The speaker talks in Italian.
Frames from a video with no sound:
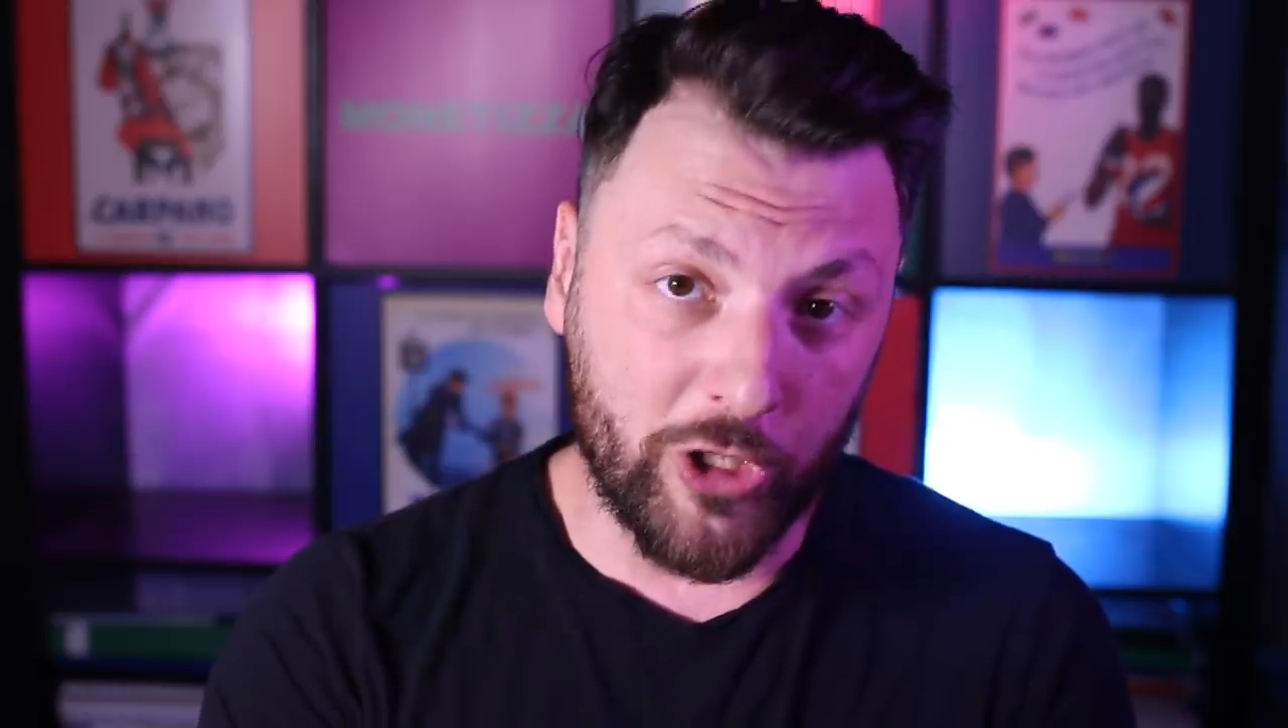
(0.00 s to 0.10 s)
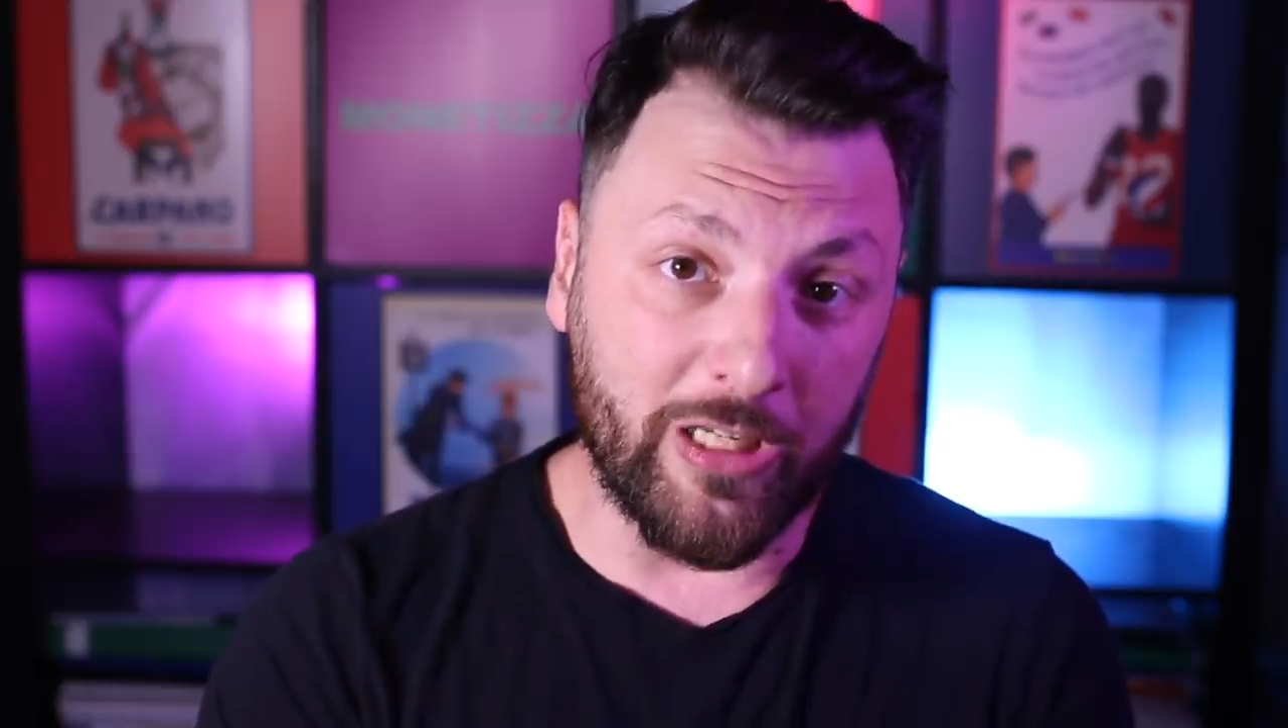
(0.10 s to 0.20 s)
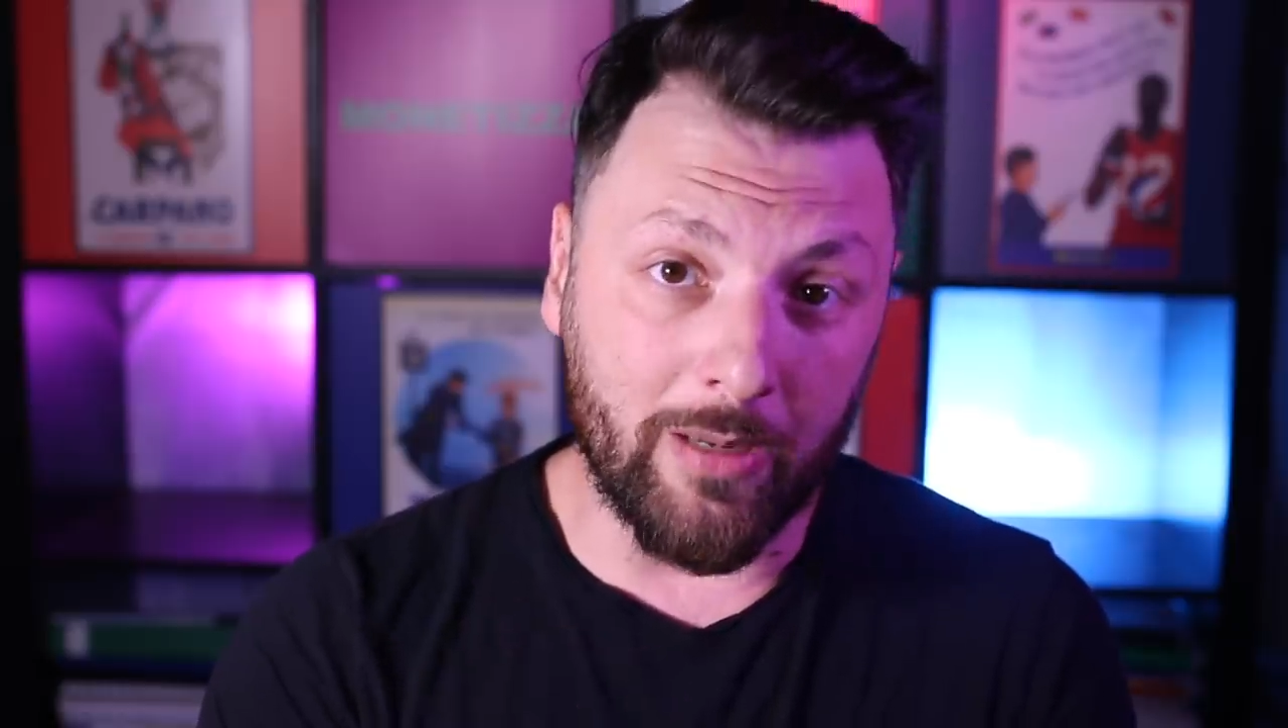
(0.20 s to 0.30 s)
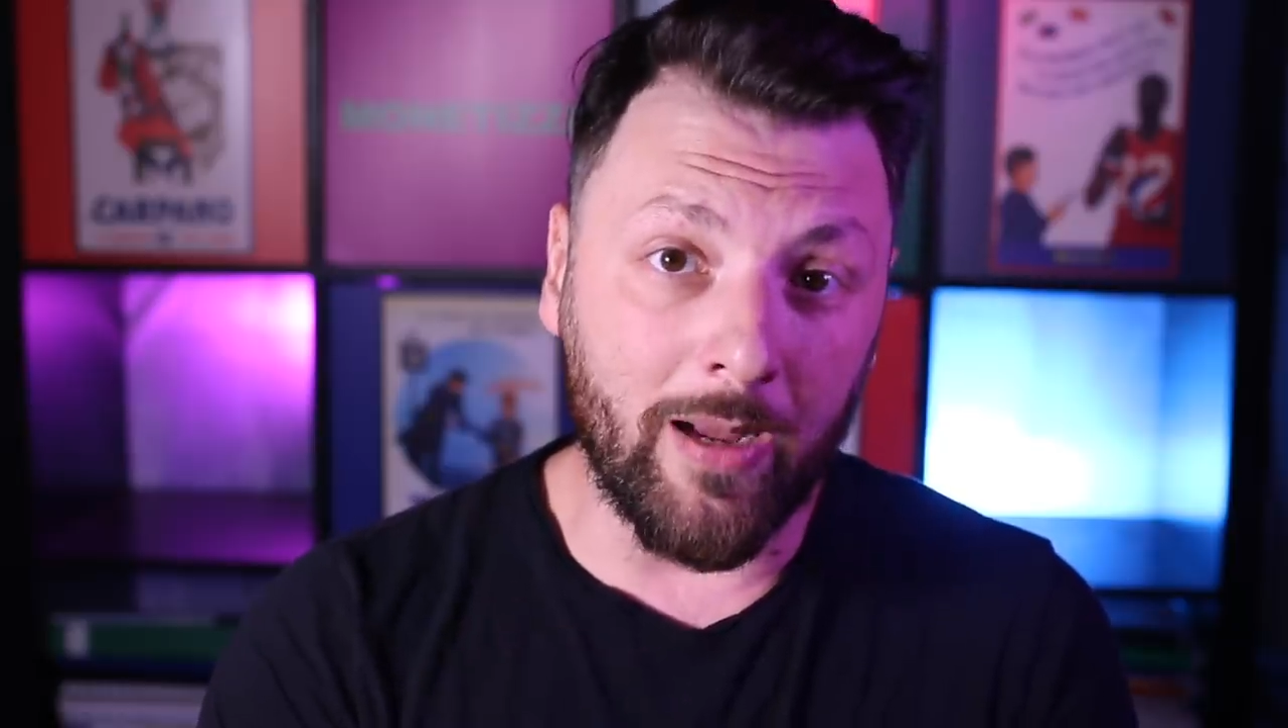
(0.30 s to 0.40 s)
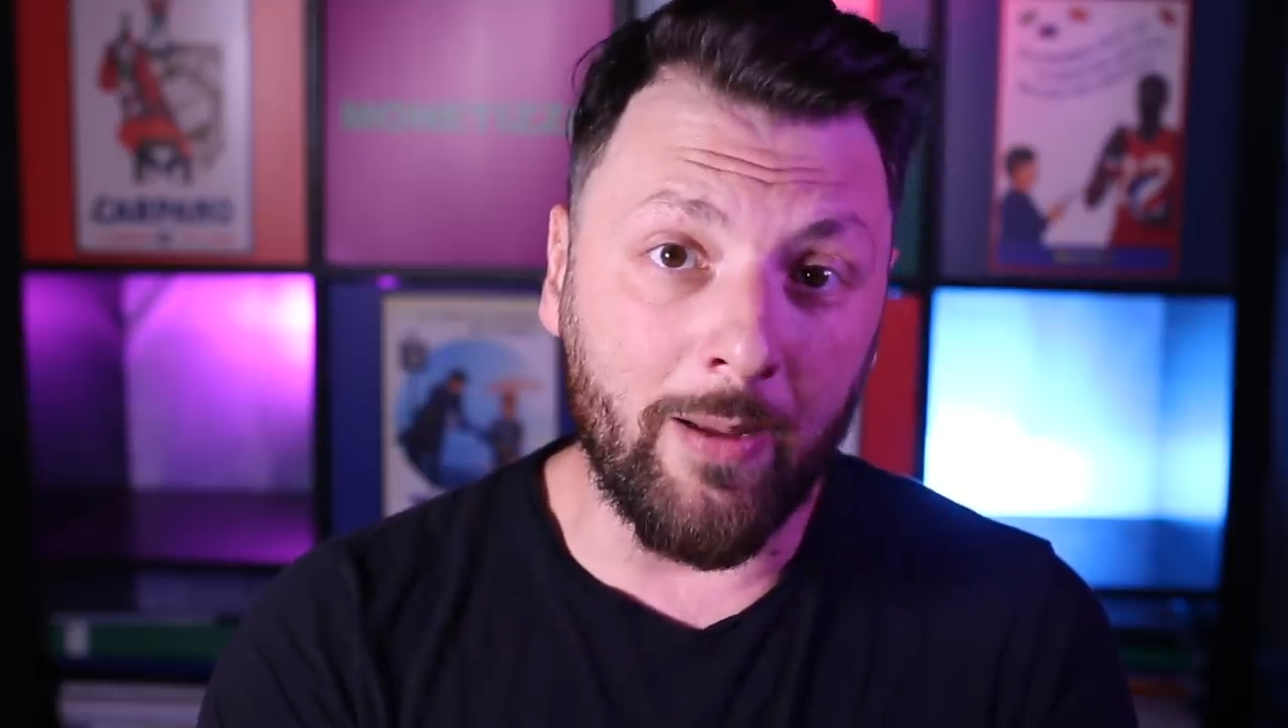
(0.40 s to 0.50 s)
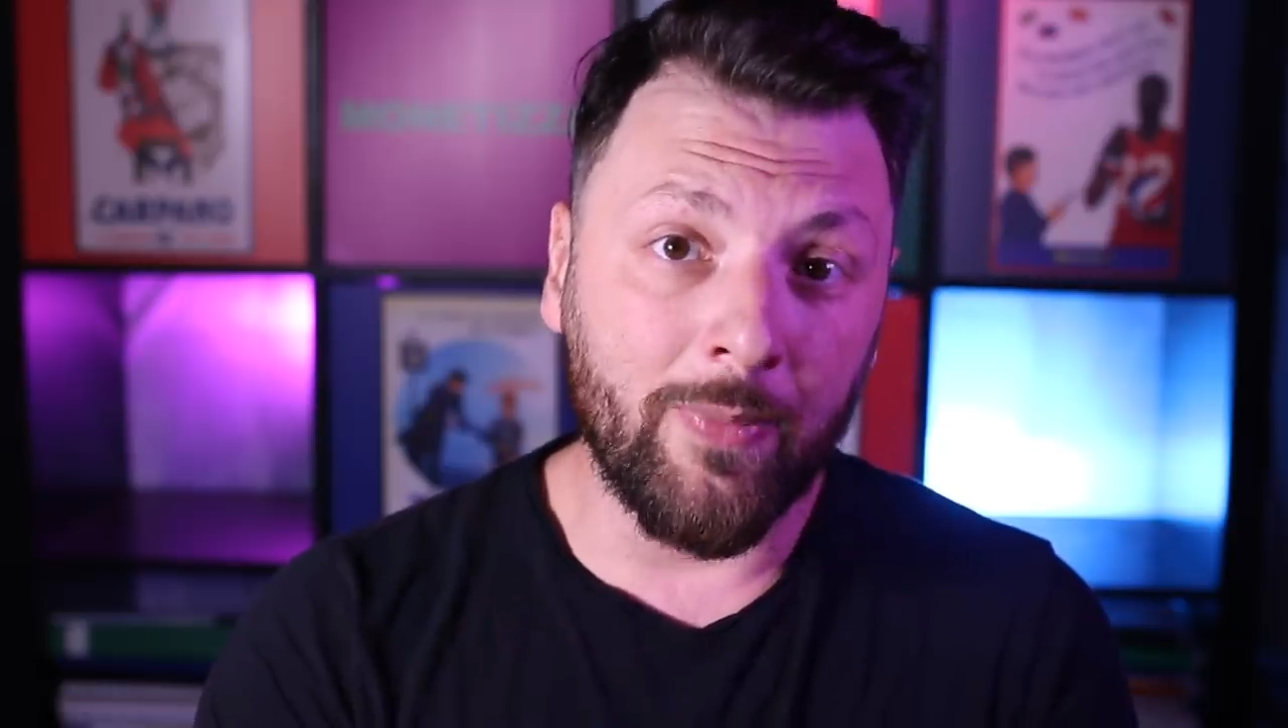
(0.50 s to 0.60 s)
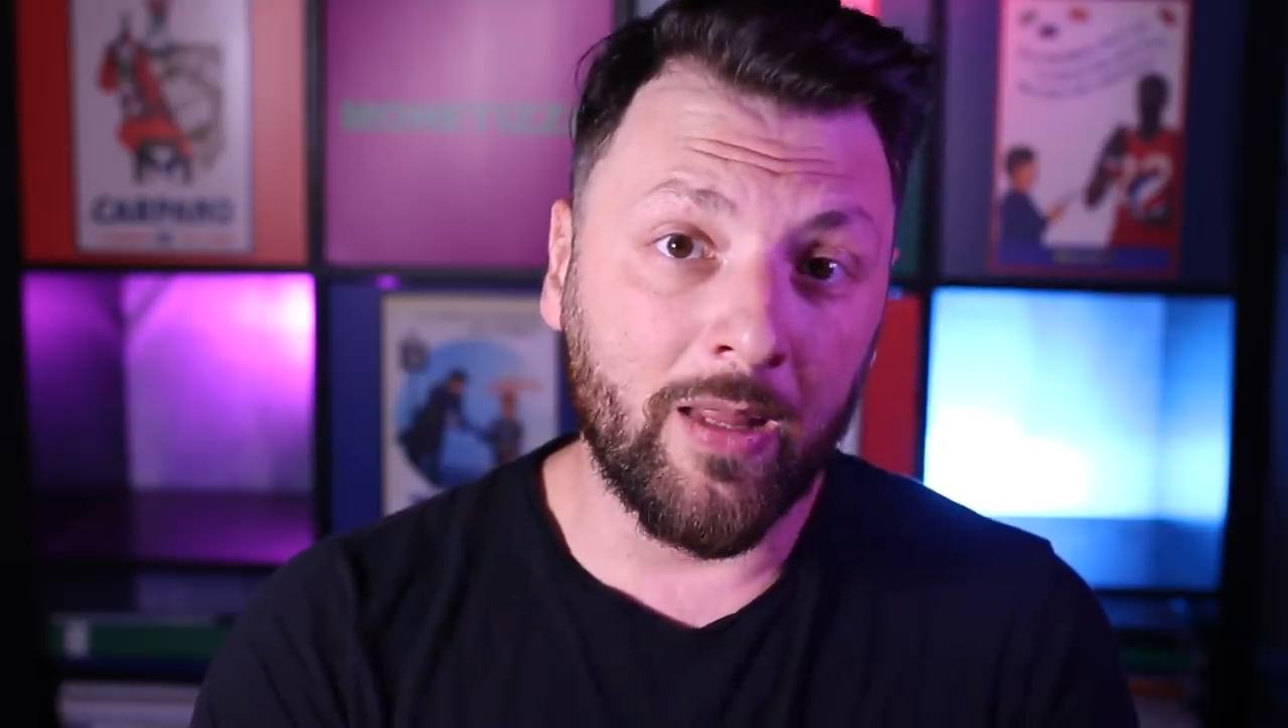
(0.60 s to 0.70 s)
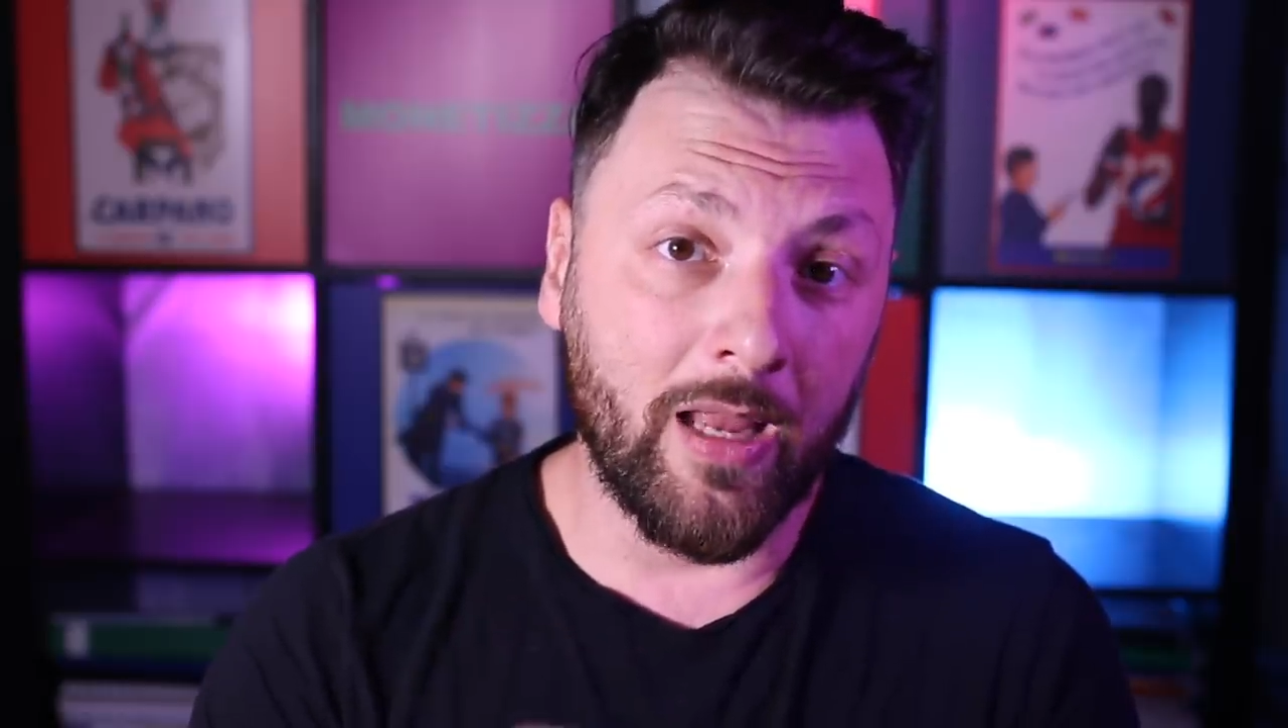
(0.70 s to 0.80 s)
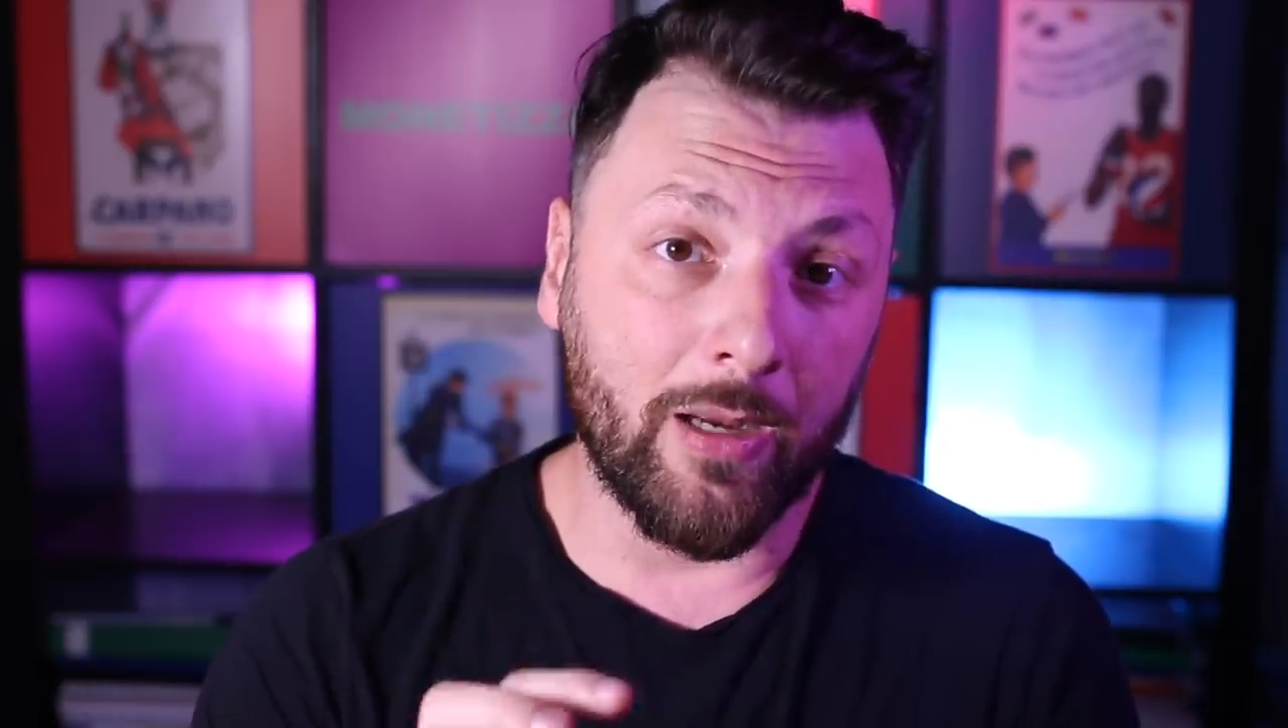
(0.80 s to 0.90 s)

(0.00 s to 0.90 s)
cinema